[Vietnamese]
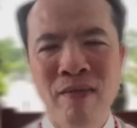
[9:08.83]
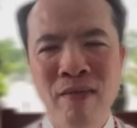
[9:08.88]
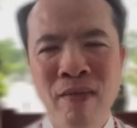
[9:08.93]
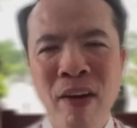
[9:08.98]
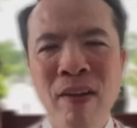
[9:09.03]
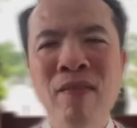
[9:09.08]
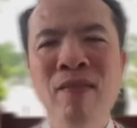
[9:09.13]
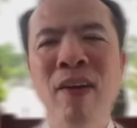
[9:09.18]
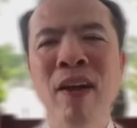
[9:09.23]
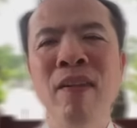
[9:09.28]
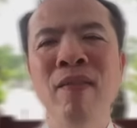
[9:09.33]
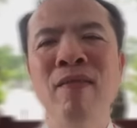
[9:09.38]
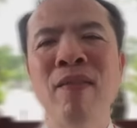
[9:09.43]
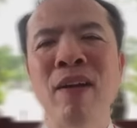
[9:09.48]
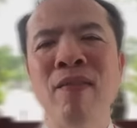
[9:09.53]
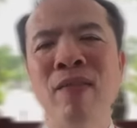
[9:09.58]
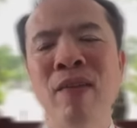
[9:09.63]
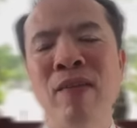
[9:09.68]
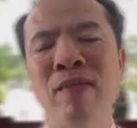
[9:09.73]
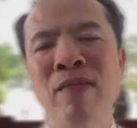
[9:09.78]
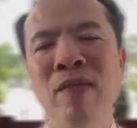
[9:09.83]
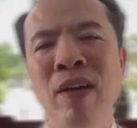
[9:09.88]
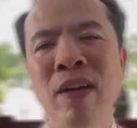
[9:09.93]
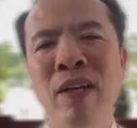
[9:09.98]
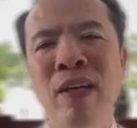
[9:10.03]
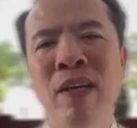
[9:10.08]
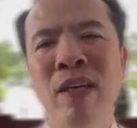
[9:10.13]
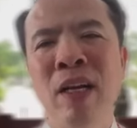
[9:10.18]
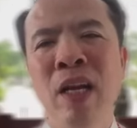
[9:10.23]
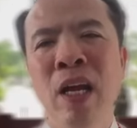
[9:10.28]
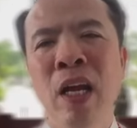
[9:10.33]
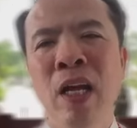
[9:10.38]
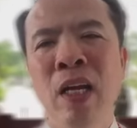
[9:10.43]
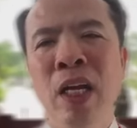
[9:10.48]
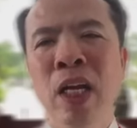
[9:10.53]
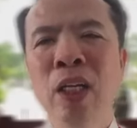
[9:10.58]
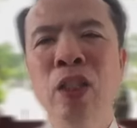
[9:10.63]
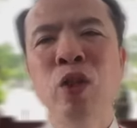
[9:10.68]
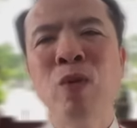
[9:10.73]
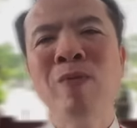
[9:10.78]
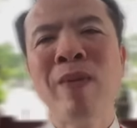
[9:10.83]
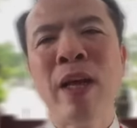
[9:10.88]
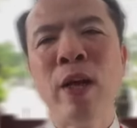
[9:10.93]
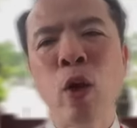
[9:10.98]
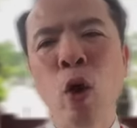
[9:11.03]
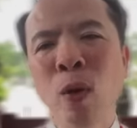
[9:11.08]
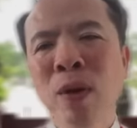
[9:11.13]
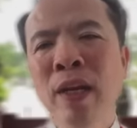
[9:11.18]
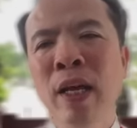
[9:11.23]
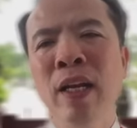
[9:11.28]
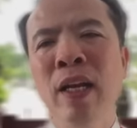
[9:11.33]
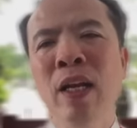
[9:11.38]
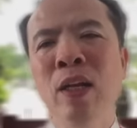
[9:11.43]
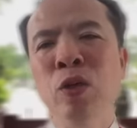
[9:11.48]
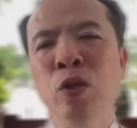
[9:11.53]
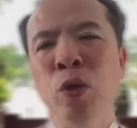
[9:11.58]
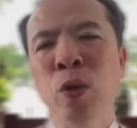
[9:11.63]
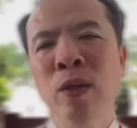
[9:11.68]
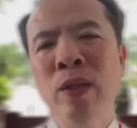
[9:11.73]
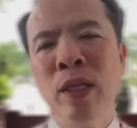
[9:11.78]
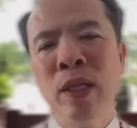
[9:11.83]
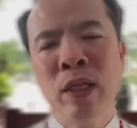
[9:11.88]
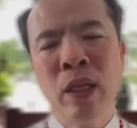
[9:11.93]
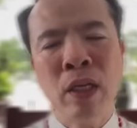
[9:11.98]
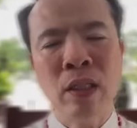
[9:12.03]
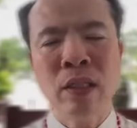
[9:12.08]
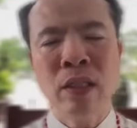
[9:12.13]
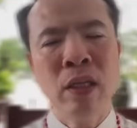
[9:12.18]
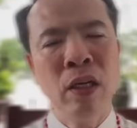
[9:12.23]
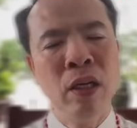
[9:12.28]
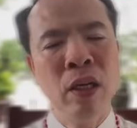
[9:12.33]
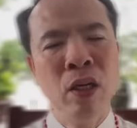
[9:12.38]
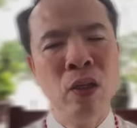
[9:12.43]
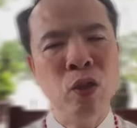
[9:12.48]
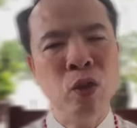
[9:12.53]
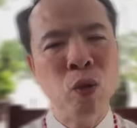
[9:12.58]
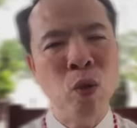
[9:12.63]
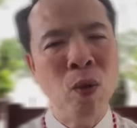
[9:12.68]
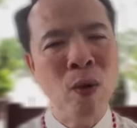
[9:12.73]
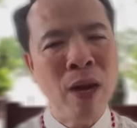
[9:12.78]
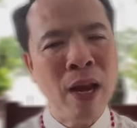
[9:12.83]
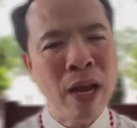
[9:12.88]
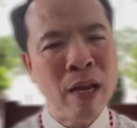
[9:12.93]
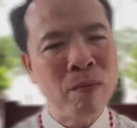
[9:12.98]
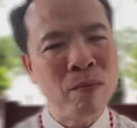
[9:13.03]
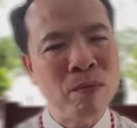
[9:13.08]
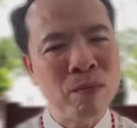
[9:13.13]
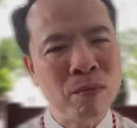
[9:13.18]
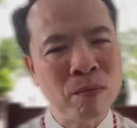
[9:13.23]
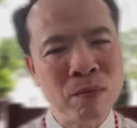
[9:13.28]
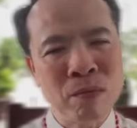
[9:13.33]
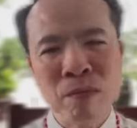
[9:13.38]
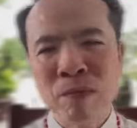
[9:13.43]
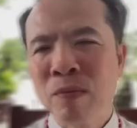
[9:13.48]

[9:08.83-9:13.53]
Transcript: vân vân và vân vân khi chúng ta đón nhận lời chúa thì thật sự lời chúa làm